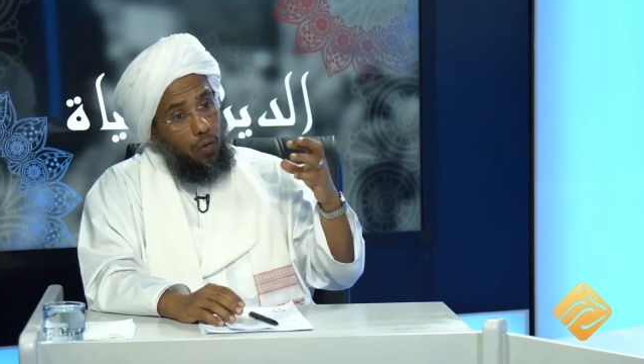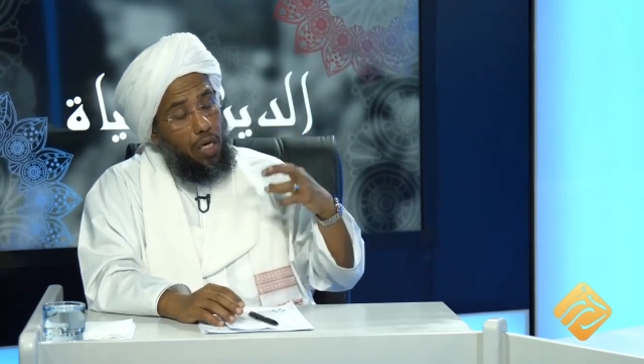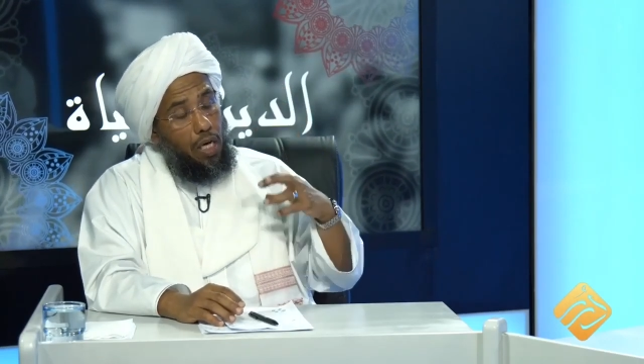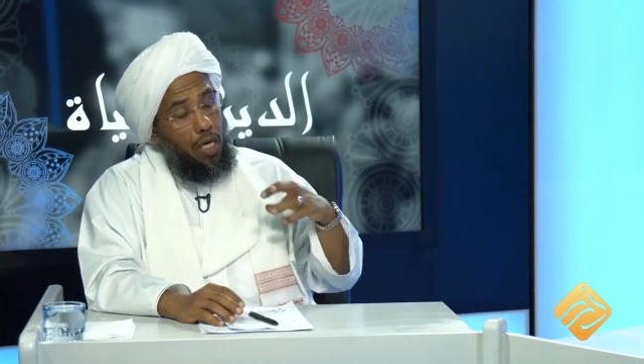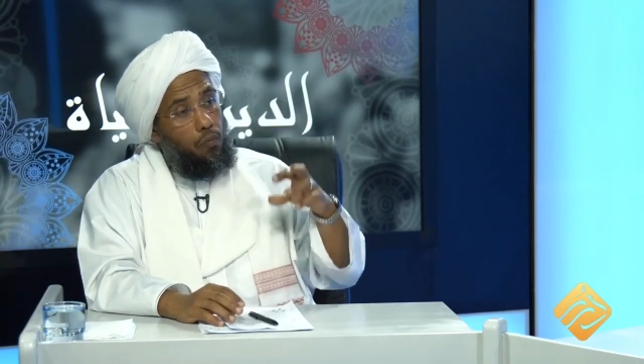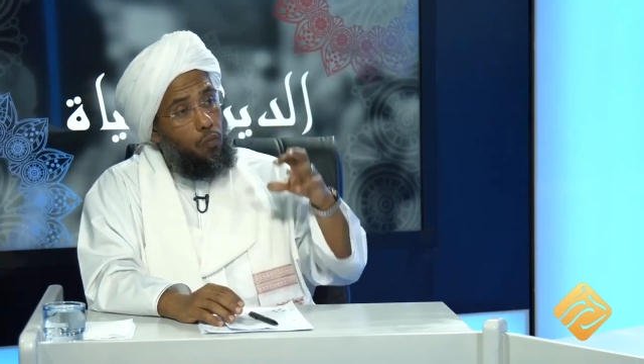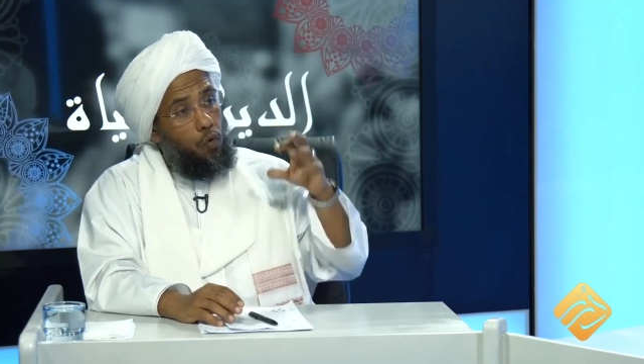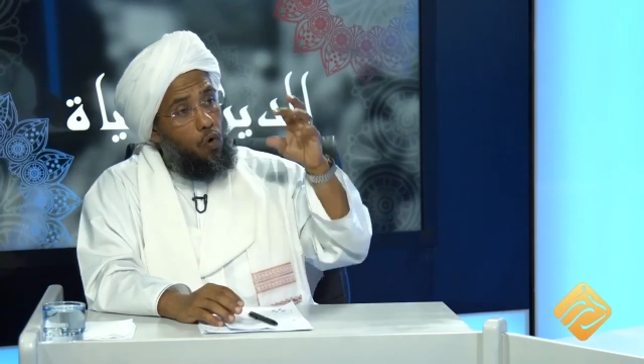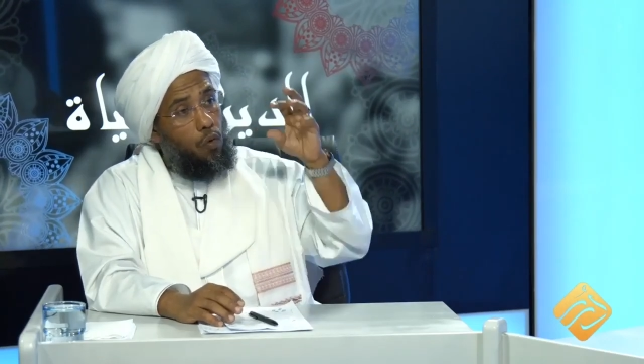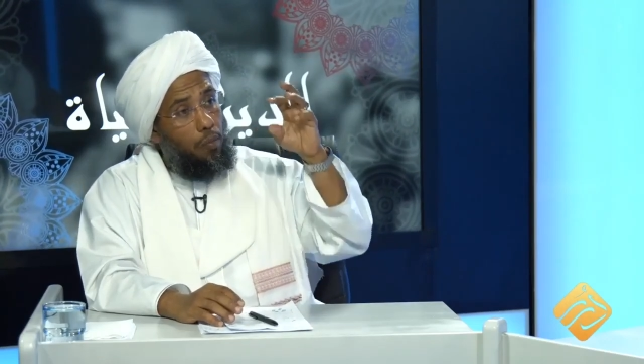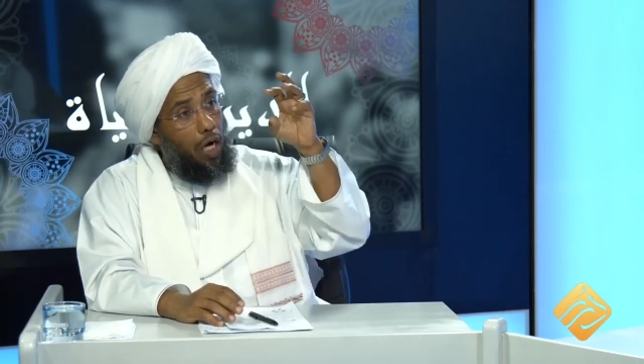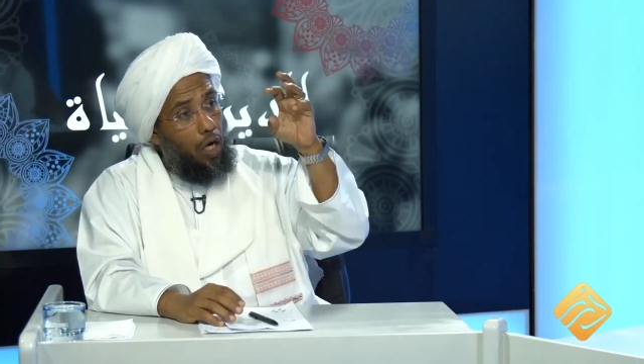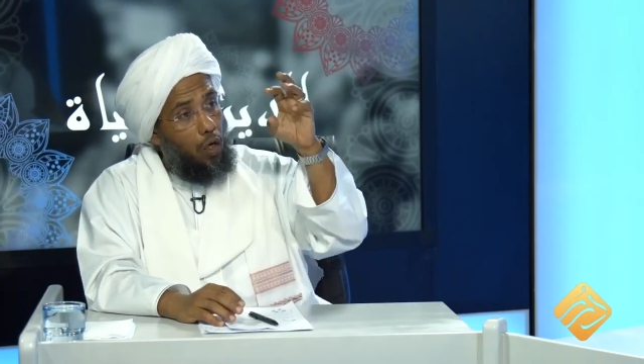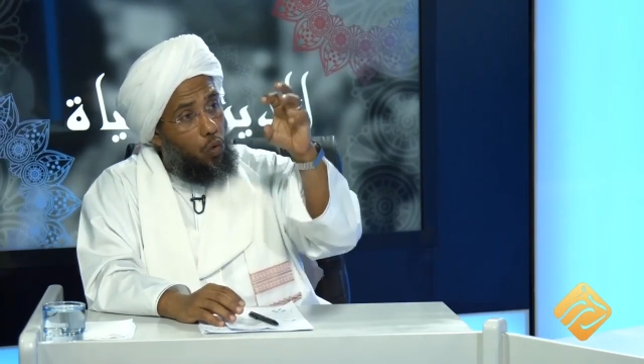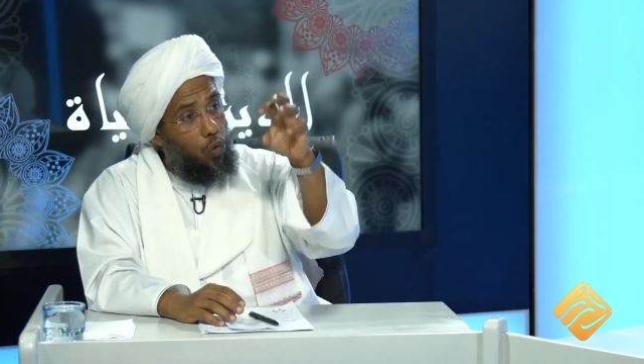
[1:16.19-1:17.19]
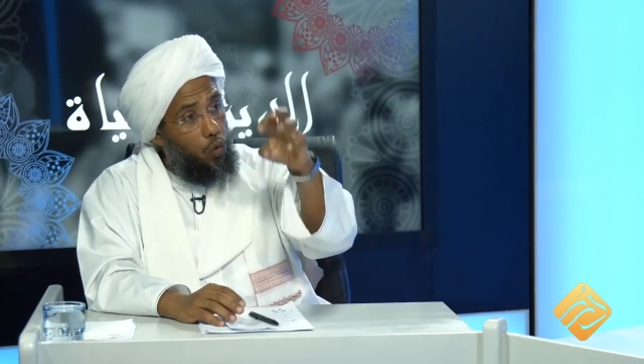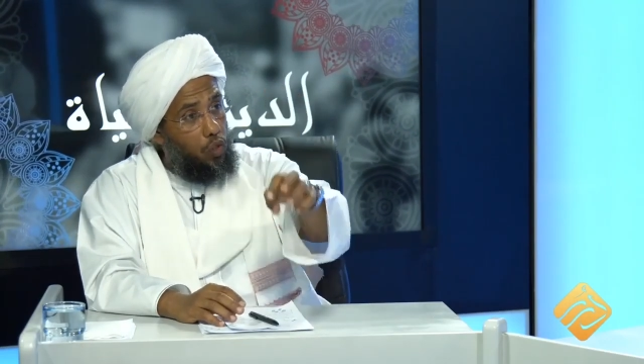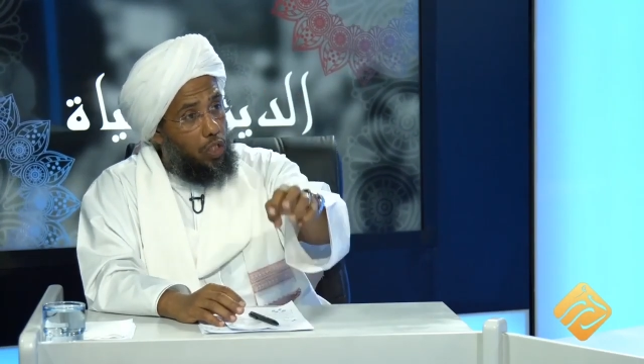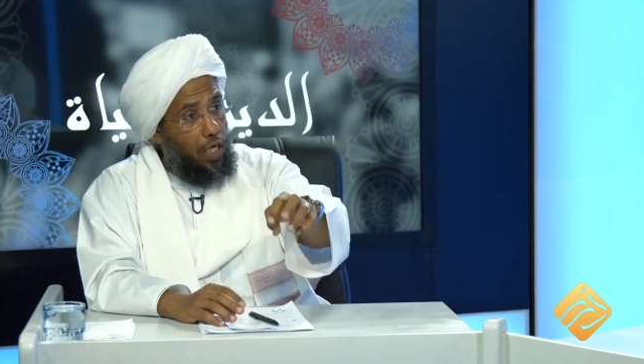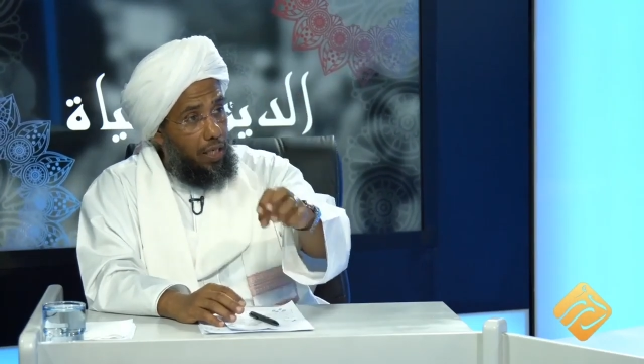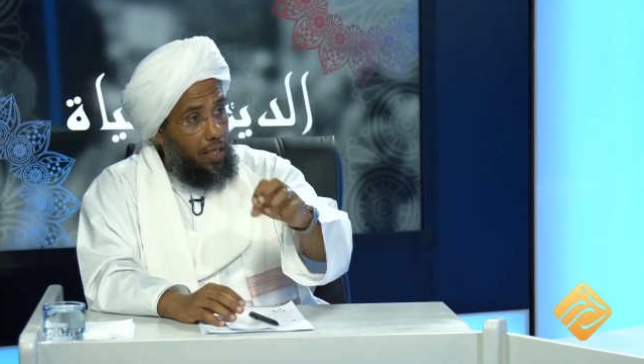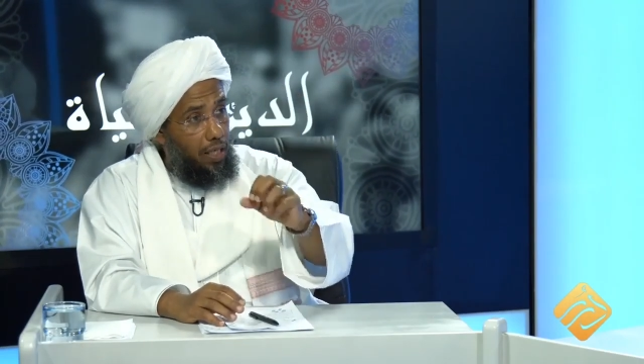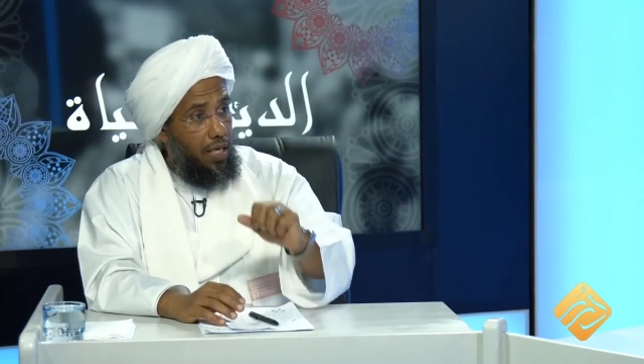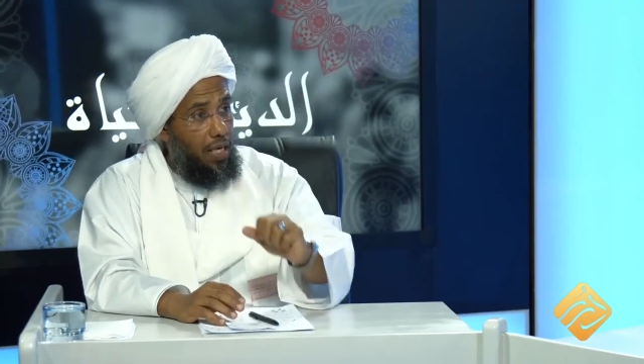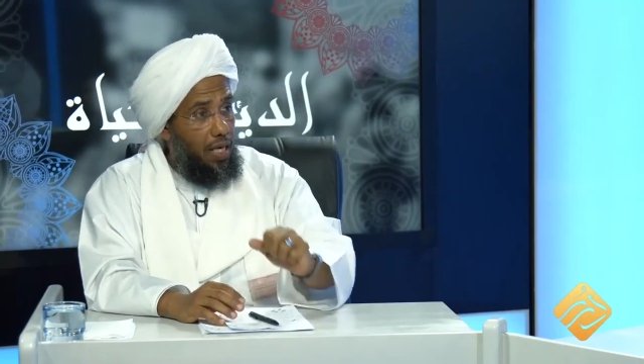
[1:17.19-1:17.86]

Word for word: وقلبه معقودا